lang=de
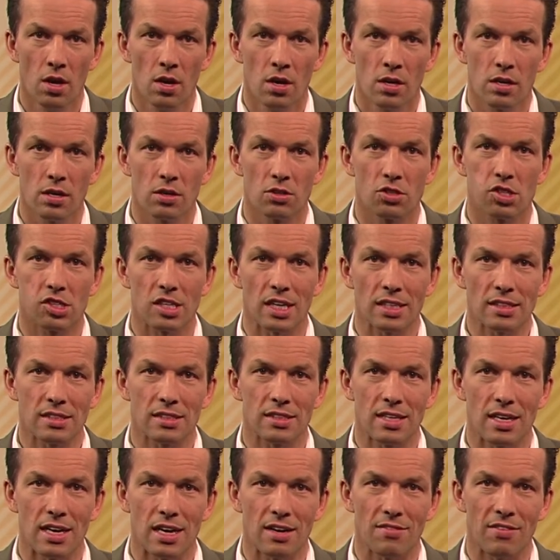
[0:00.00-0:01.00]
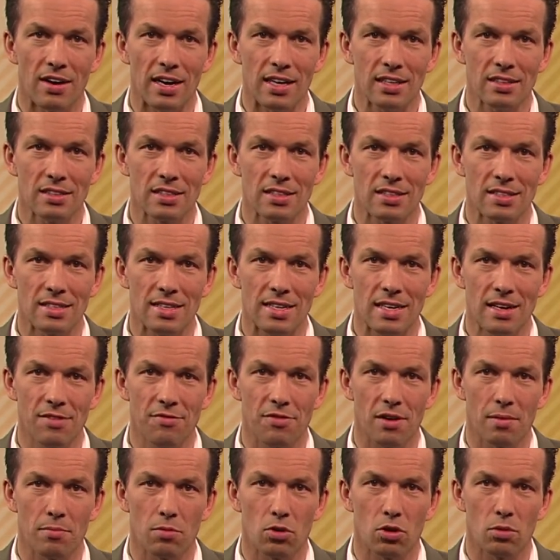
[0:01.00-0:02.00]
ja, und statt der erwarteten
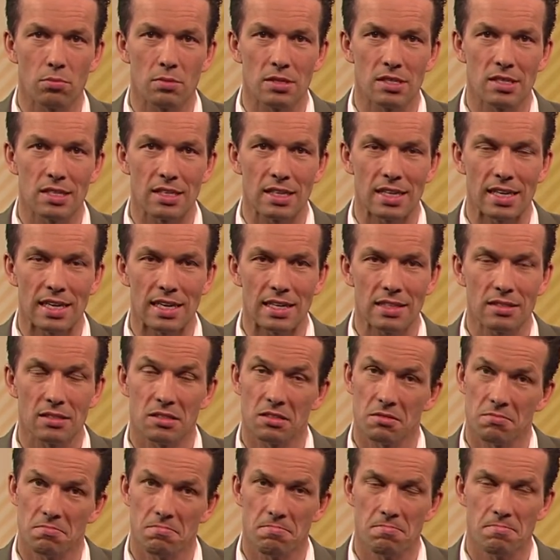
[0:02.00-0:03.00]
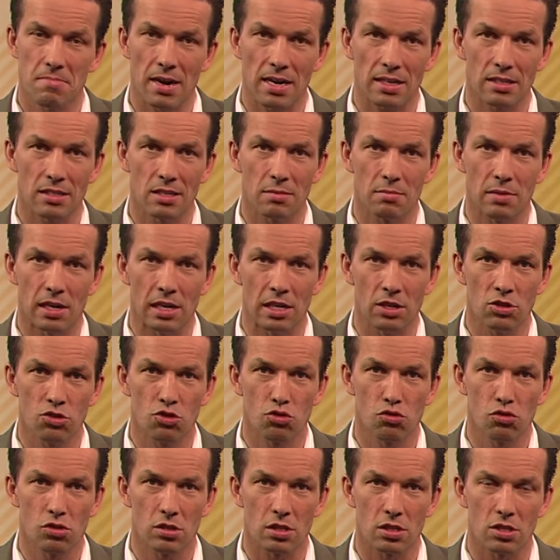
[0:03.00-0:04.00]
Hilfe am Kommissariat maximal
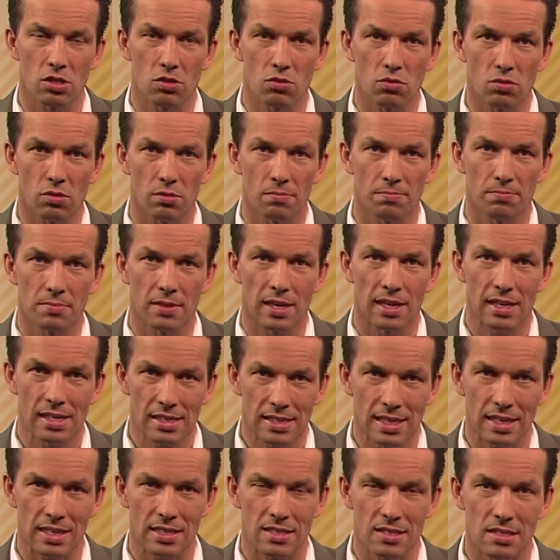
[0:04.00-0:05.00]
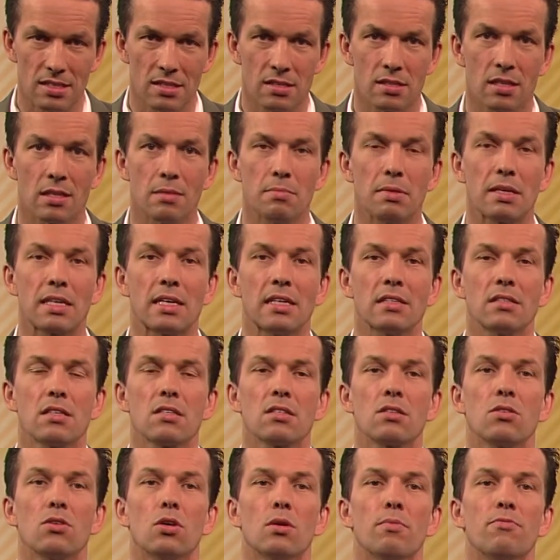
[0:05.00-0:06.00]
Schulterzucken. All das ist dem
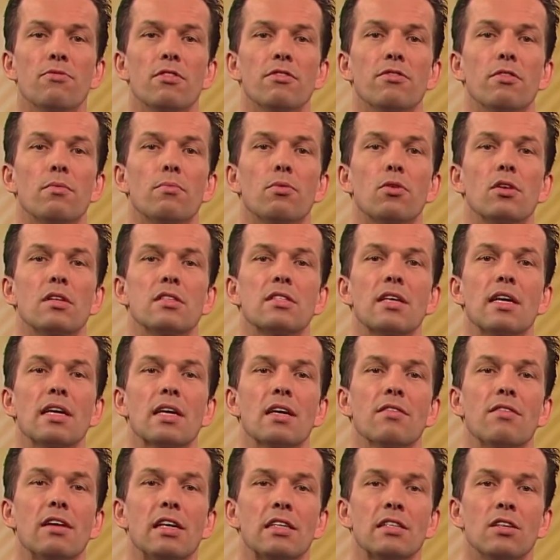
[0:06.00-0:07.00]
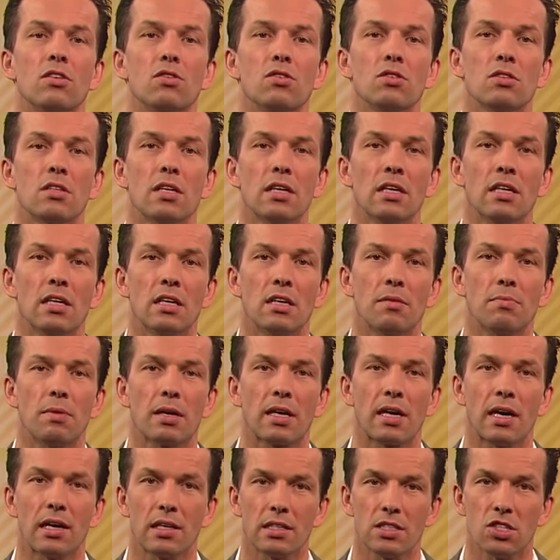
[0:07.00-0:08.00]
bekanntesten Opfer von Polizeigewalt in Österreich,
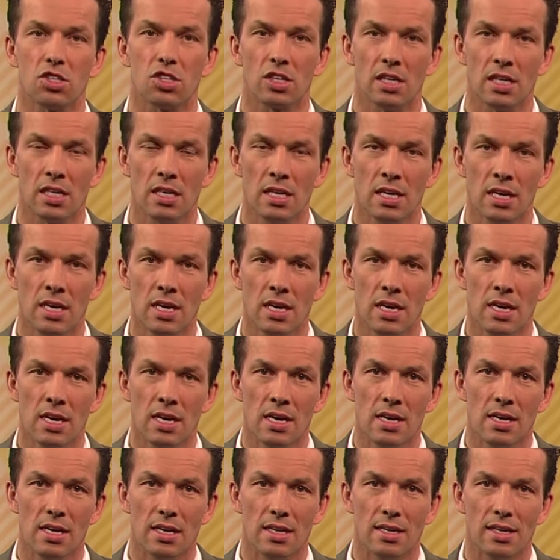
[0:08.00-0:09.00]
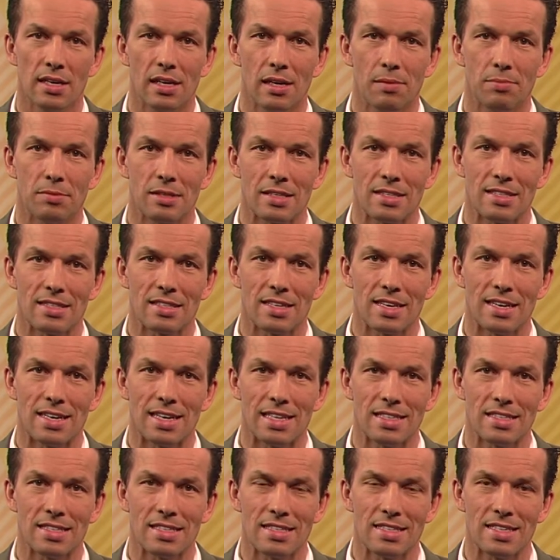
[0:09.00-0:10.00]
Bakari J., innerhalb des
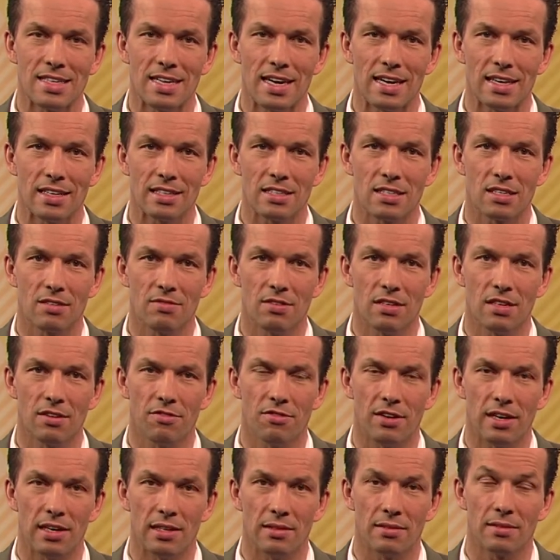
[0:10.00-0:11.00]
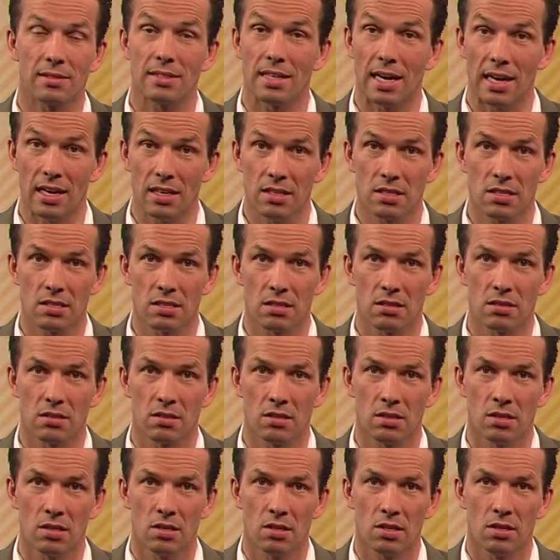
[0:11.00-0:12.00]
letzten Jahres widerfahren. Das
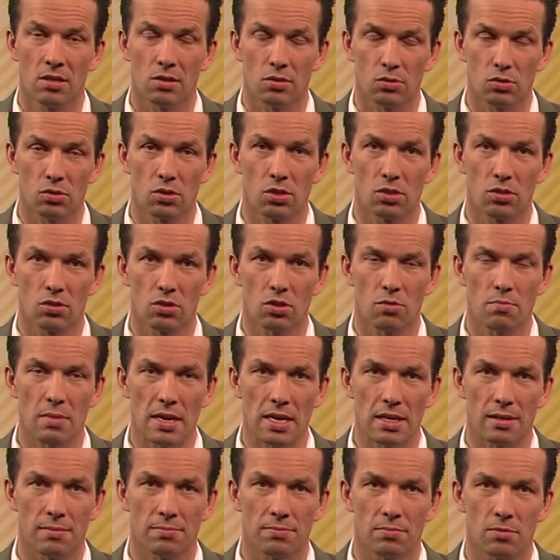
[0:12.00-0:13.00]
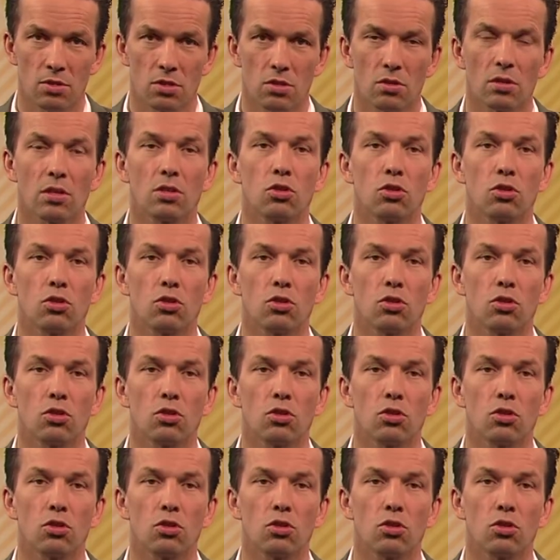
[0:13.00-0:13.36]
und noch mehr. Sören